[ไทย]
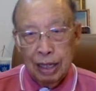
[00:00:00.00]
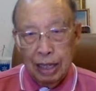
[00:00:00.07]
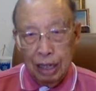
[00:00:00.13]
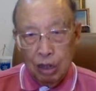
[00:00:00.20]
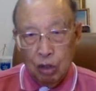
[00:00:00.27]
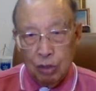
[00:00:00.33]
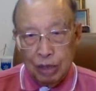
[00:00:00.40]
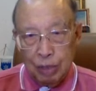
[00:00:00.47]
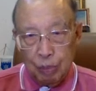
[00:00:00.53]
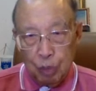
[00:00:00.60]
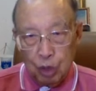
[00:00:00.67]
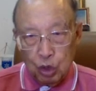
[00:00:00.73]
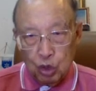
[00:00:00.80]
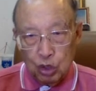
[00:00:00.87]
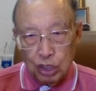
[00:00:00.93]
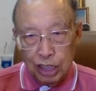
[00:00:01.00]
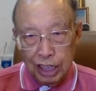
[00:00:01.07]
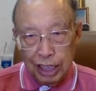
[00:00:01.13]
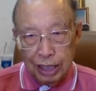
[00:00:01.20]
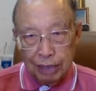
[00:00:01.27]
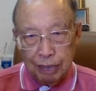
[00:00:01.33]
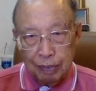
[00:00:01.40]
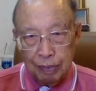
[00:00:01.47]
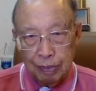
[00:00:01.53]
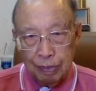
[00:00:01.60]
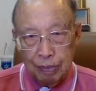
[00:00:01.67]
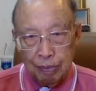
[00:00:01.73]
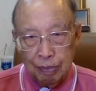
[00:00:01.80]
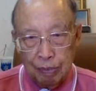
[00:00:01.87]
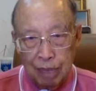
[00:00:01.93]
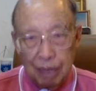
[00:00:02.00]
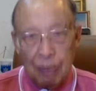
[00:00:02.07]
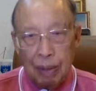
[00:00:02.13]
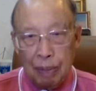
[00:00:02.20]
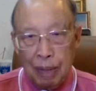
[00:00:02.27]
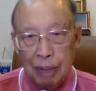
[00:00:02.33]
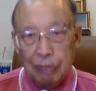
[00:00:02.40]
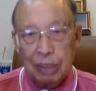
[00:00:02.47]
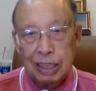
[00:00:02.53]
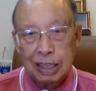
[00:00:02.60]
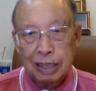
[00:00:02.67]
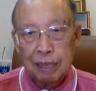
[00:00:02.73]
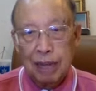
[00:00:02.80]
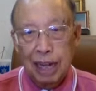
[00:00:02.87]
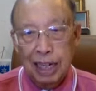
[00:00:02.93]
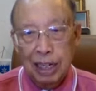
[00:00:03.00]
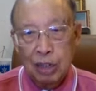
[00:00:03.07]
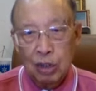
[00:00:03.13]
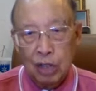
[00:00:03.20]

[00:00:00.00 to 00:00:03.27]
คนเจ็บป่วยทุกสิ่งเมื่อบาปกรรมถึงสำลาแล้ว